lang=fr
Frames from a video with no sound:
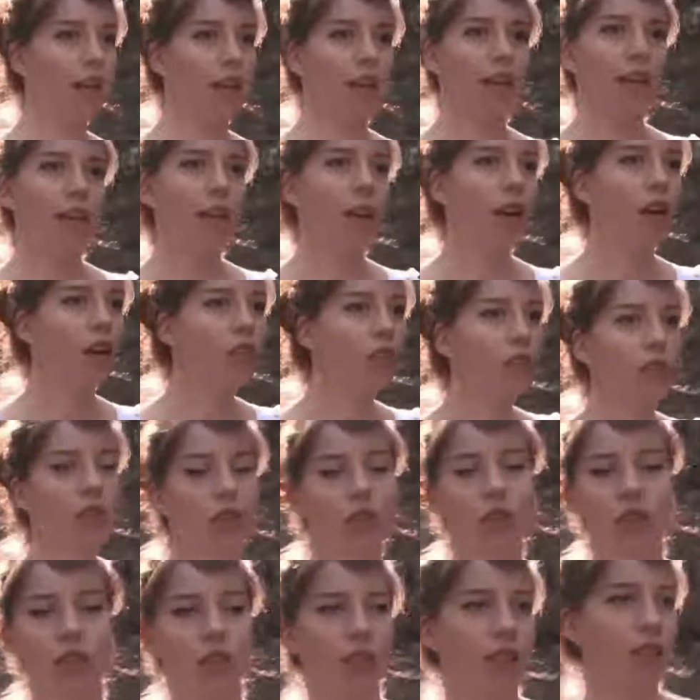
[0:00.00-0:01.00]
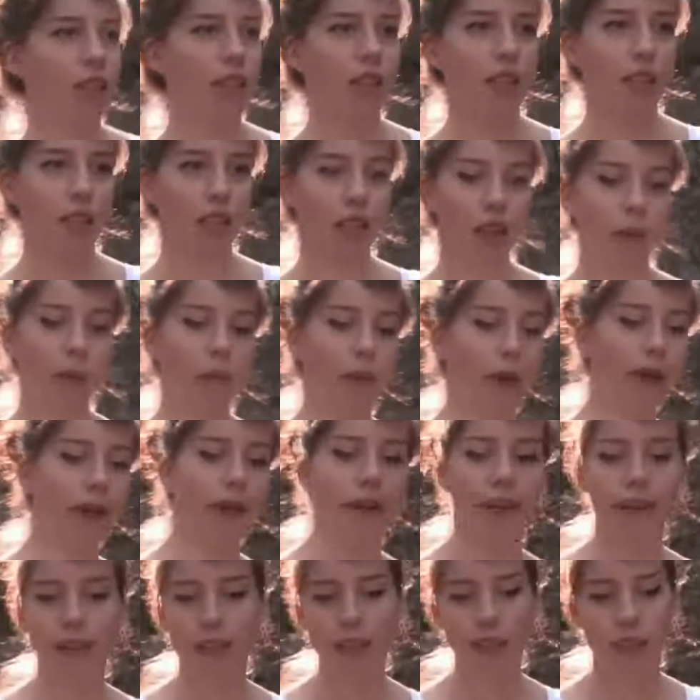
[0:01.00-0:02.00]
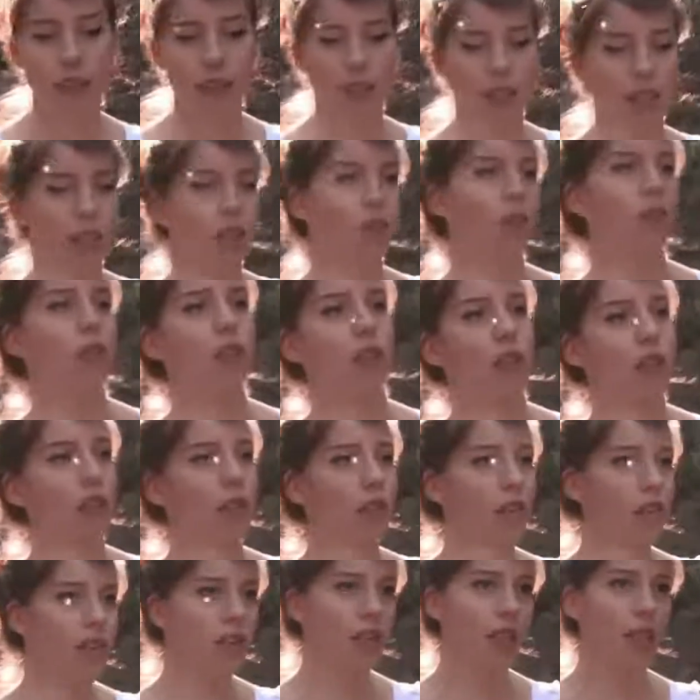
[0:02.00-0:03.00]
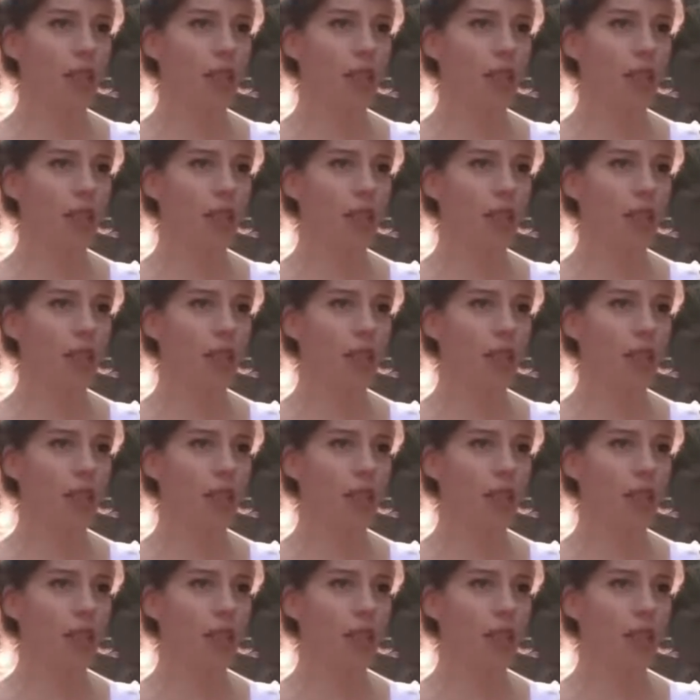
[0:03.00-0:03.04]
Les Landes, c'est les pins, c'est l'océan, c'est les